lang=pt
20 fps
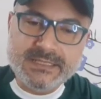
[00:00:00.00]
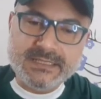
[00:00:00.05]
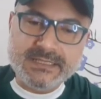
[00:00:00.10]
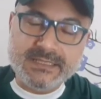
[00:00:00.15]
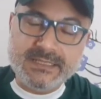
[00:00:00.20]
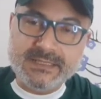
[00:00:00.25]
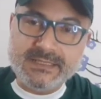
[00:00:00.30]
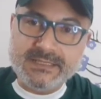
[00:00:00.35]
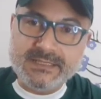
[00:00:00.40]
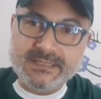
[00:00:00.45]

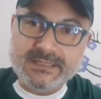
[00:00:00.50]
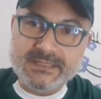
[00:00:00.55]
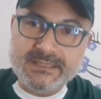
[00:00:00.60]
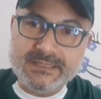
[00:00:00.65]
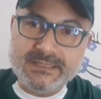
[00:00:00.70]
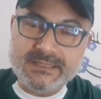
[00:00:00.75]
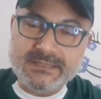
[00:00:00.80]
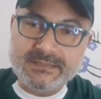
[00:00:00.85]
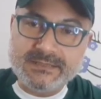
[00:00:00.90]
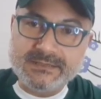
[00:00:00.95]

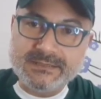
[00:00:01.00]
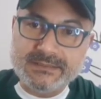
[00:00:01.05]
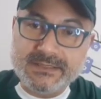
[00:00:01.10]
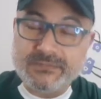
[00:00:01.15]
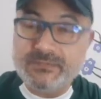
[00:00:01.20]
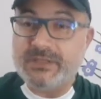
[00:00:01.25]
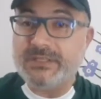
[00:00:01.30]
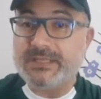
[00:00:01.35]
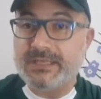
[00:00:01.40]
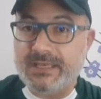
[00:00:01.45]
E, e
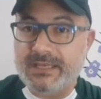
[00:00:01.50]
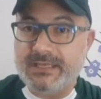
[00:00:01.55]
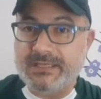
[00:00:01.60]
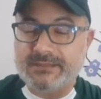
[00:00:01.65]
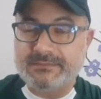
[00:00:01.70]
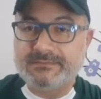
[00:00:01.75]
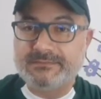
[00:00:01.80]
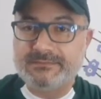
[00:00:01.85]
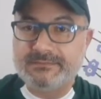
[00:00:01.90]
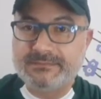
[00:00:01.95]
foi
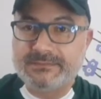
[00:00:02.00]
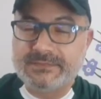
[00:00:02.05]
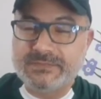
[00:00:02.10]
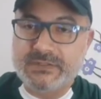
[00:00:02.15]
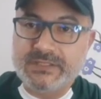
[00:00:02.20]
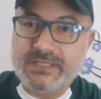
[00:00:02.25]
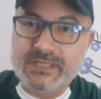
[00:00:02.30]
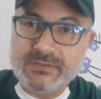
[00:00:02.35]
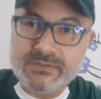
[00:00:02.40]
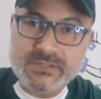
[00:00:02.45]
dele,
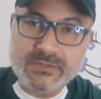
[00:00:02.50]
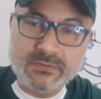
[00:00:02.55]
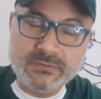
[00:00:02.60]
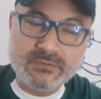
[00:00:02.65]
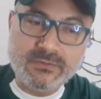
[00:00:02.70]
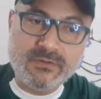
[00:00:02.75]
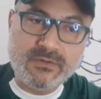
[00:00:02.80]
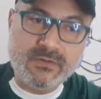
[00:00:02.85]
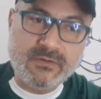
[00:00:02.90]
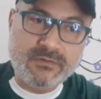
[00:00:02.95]
foi dele o
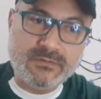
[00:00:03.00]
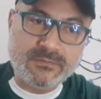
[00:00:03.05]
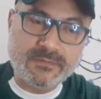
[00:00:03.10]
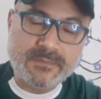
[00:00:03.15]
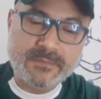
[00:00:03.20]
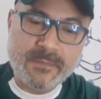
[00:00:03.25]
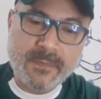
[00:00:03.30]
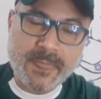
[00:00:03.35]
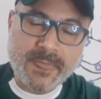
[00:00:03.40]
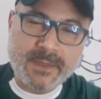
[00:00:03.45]
segundo
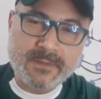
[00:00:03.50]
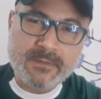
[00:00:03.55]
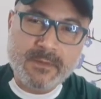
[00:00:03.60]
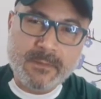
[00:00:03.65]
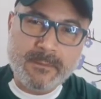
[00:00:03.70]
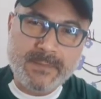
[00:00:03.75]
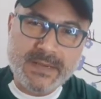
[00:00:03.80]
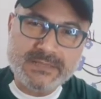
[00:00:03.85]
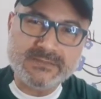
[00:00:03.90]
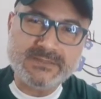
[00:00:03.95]
gol.
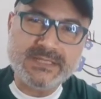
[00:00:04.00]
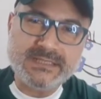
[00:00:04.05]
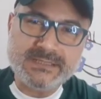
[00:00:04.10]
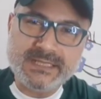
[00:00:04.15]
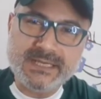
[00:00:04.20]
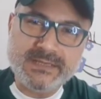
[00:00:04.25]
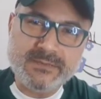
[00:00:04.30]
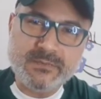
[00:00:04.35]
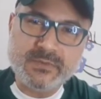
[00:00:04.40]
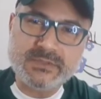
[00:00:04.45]
Mas um
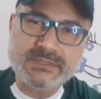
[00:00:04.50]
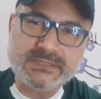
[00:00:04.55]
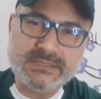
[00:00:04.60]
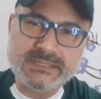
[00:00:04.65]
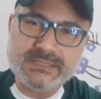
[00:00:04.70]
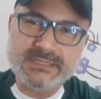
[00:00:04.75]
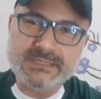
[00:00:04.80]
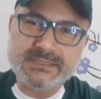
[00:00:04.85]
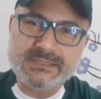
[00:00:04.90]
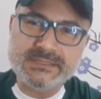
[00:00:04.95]
detalhe
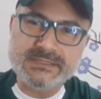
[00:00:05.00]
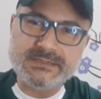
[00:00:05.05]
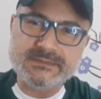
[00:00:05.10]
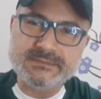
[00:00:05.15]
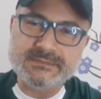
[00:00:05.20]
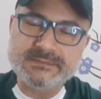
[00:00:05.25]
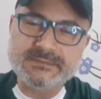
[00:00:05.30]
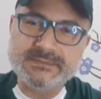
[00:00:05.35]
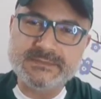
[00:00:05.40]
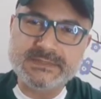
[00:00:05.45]
importante,
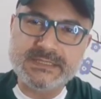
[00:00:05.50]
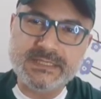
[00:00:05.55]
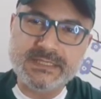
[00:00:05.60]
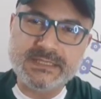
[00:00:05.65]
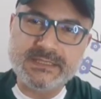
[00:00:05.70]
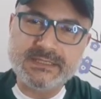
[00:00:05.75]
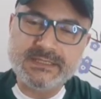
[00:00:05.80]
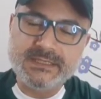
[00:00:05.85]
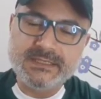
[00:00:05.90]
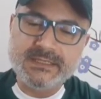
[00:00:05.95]

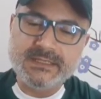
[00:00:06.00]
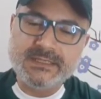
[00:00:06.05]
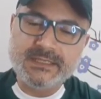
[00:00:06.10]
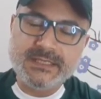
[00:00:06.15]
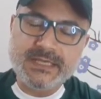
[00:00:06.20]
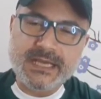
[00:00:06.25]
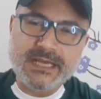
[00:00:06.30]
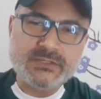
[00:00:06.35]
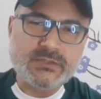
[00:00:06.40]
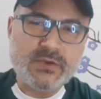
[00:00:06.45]
né?
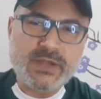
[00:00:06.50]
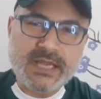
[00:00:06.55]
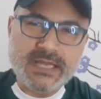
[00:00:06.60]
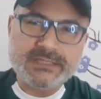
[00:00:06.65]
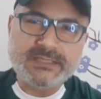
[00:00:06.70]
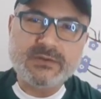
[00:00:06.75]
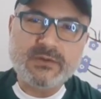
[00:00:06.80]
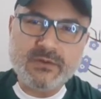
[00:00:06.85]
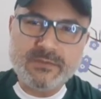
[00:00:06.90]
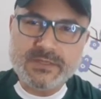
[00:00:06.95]
A
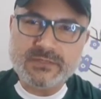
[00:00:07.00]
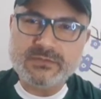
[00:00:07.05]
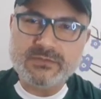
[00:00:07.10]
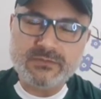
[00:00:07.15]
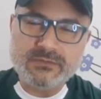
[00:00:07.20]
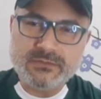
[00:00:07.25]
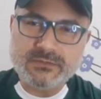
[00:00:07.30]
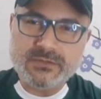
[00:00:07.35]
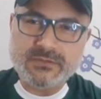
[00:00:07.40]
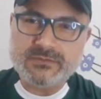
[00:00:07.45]
jogada começou
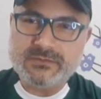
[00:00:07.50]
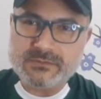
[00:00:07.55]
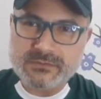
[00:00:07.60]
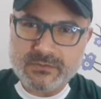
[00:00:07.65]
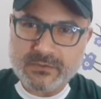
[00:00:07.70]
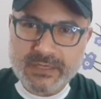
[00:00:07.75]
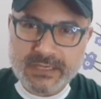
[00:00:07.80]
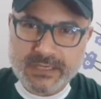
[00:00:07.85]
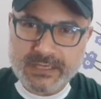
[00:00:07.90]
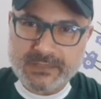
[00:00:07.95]
com o nosso
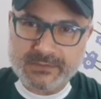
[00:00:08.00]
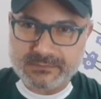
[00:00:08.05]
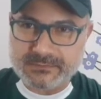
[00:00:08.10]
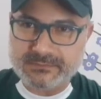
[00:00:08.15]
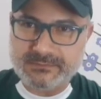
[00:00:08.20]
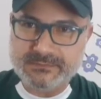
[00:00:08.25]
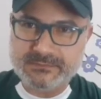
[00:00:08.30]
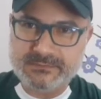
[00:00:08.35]
goleiro.